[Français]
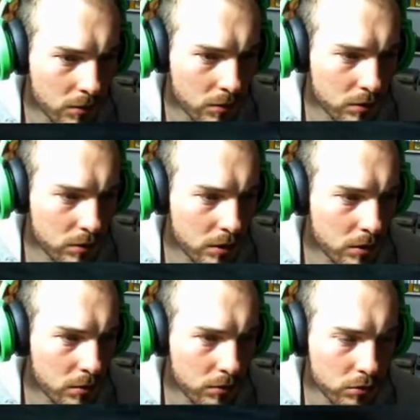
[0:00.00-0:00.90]
Au niveau des
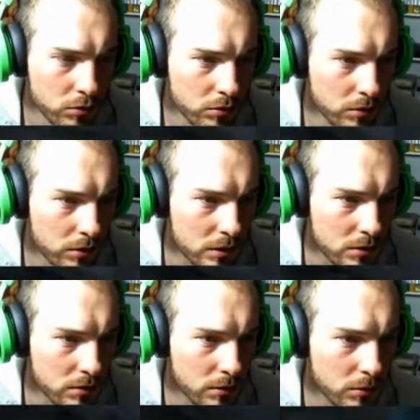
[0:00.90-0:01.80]
commandes, franchement, ils
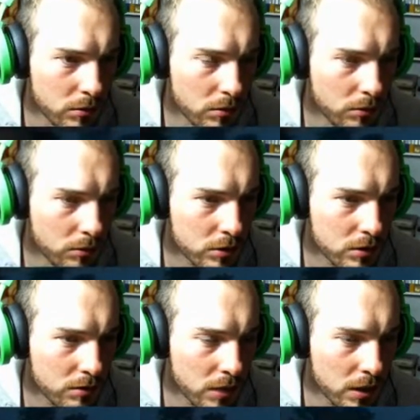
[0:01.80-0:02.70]
ont vraiment fait ce
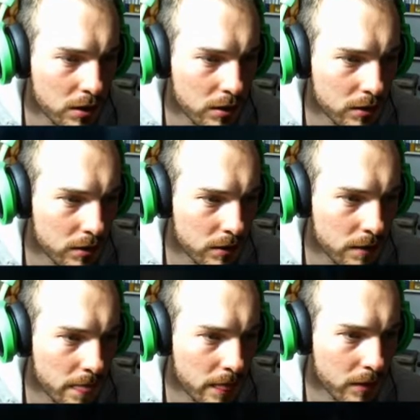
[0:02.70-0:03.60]
qu'il fallait. Hein.
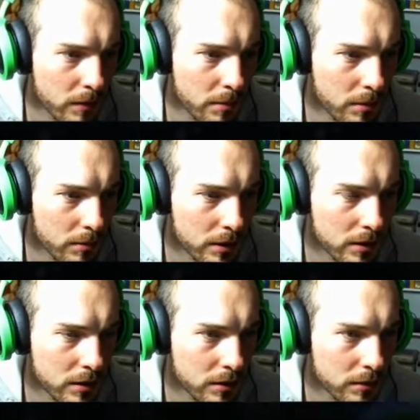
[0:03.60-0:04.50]
Ne pas
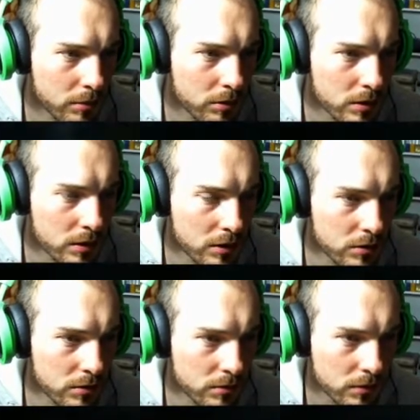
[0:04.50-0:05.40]
emmerder pour les
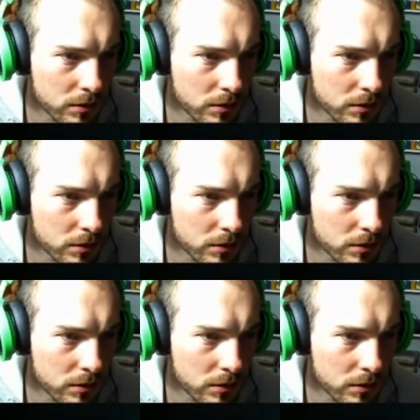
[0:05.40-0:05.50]
directions.